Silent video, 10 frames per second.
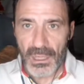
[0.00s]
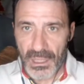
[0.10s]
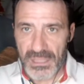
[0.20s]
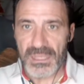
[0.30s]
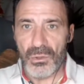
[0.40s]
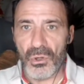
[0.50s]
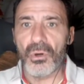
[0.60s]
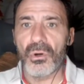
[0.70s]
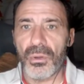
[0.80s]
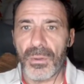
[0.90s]
que desde
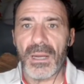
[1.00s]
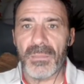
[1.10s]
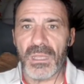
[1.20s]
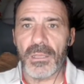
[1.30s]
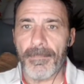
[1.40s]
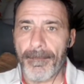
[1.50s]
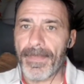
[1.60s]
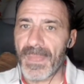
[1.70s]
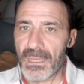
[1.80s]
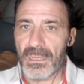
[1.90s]
luego a mí
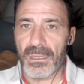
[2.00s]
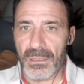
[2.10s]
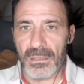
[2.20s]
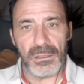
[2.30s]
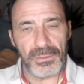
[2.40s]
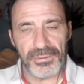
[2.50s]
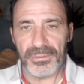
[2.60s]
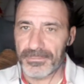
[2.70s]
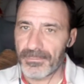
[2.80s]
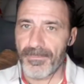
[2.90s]
eh,
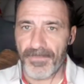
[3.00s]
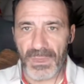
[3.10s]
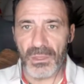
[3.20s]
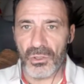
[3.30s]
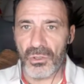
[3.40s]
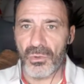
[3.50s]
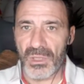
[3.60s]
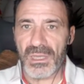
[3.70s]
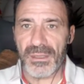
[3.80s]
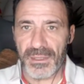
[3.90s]
no
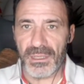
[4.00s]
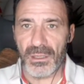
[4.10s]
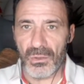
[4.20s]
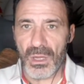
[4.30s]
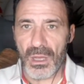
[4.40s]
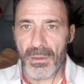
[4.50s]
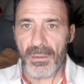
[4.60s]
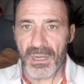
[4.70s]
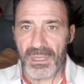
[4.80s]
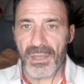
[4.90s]
voy a decir una
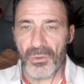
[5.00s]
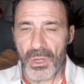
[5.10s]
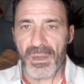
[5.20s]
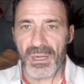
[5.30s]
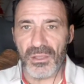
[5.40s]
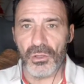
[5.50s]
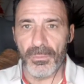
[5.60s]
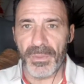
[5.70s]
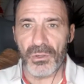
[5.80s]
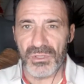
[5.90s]
barbaridad, una aberración,
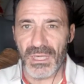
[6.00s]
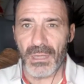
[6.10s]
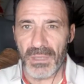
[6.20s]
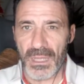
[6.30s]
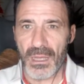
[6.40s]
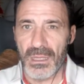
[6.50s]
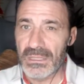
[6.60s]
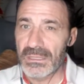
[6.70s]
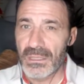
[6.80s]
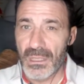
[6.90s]
pero sí que me da
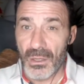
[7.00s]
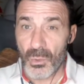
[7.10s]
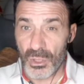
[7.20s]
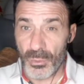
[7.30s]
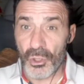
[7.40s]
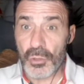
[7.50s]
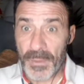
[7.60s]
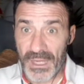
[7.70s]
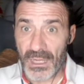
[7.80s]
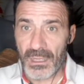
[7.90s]
cuando menos
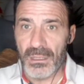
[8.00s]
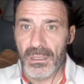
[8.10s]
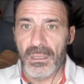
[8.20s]
pena